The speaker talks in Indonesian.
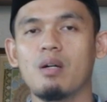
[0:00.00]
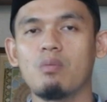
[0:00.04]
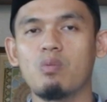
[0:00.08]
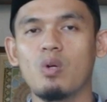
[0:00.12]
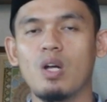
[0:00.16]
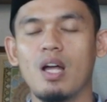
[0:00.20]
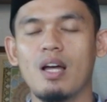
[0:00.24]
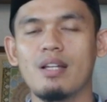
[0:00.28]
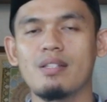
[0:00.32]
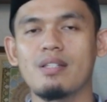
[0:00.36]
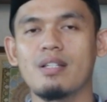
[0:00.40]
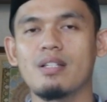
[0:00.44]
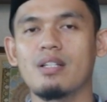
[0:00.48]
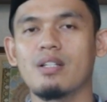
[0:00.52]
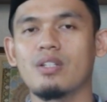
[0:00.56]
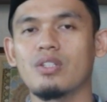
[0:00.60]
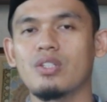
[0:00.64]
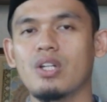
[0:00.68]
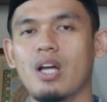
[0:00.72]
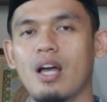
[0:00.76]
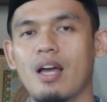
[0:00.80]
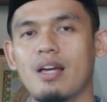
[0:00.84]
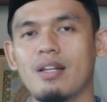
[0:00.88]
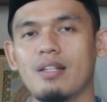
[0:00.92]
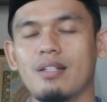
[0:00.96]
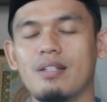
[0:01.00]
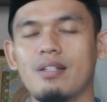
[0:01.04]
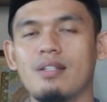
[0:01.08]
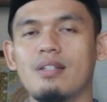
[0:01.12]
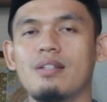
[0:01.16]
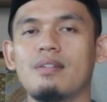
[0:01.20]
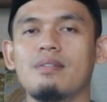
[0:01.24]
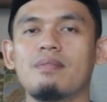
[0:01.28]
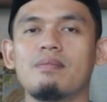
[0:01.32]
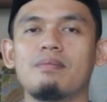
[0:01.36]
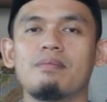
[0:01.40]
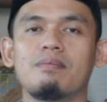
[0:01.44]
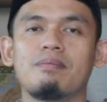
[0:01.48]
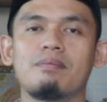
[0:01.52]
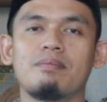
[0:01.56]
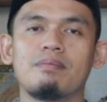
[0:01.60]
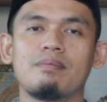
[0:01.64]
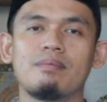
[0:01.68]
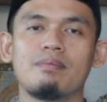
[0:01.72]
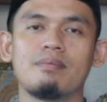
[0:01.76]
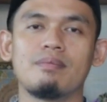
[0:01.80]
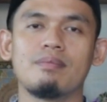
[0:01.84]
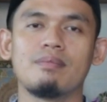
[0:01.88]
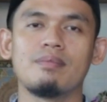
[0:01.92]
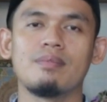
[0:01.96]
Abdul Hasan al Ashari,
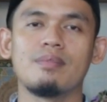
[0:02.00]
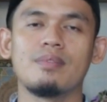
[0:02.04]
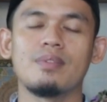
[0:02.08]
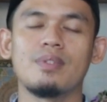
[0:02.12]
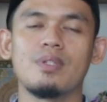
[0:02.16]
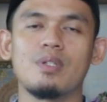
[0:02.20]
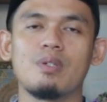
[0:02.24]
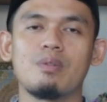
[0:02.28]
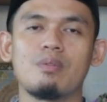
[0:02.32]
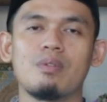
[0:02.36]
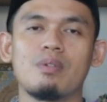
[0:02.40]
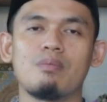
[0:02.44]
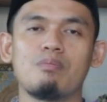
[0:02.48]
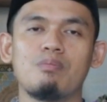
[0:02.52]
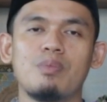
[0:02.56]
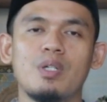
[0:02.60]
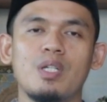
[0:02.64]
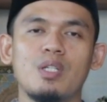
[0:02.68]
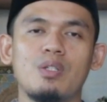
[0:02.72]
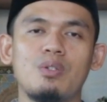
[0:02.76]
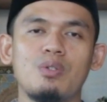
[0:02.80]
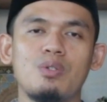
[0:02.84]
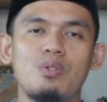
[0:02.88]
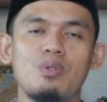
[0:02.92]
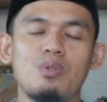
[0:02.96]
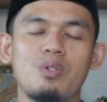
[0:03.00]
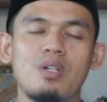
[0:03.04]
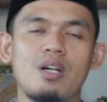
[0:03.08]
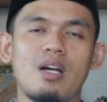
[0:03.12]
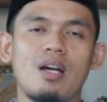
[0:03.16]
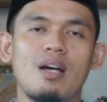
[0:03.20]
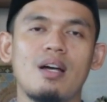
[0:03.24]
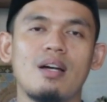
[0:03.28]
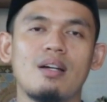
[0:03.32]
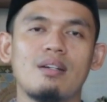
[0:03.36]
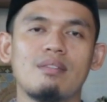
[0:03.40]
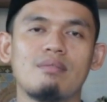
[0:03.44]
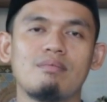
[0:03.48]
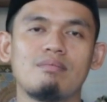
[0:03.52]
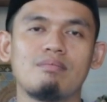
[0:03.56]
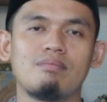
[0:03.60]
begitu juga